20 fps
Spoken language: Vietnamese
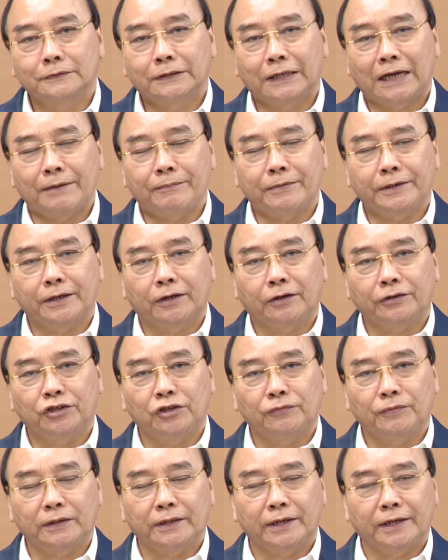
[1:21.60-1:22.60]
Trẻ em bây giờ có
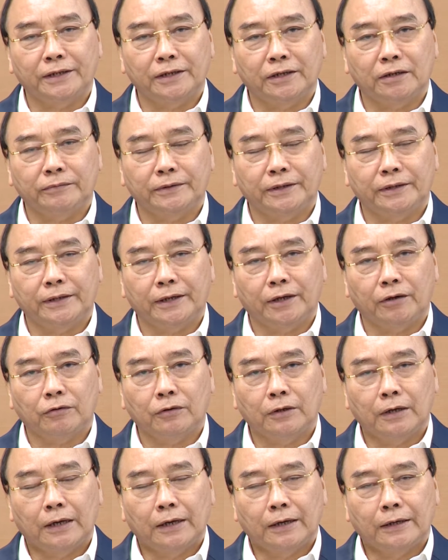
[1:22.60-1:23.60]
nhiều vấn đề như công chí nêu.
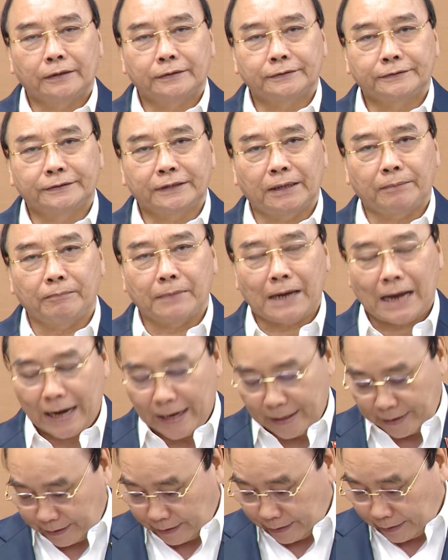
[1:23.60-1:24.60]
Xâm
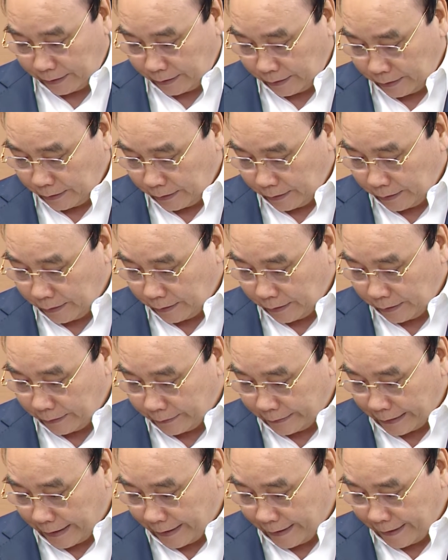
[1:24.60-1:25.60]
hại
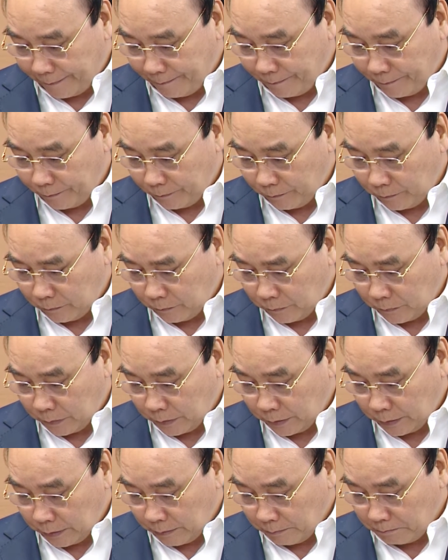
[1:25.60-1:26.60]
trẻ em,
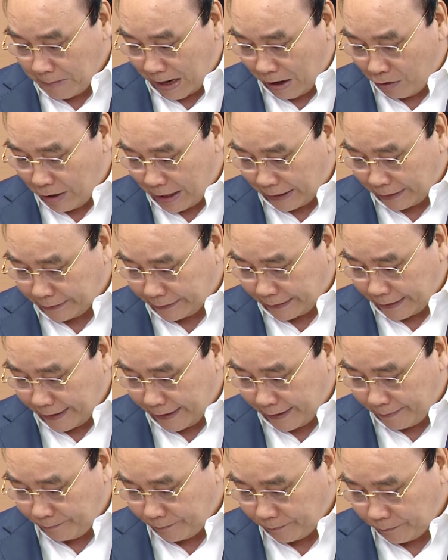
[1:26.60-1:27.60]
bạo hành trẻ
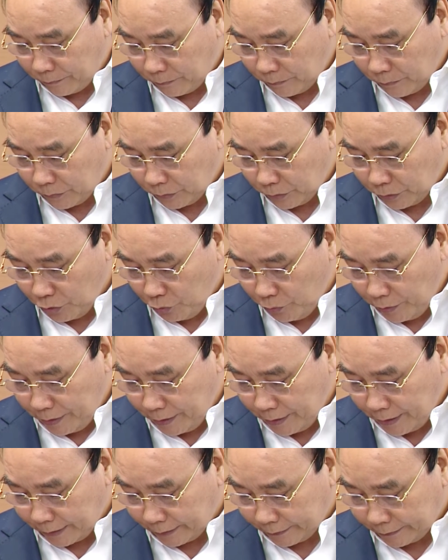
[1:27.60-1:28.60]
em, đuối
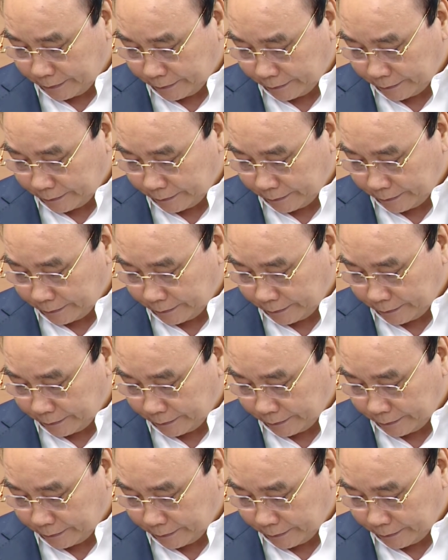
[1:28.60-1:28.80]
nước,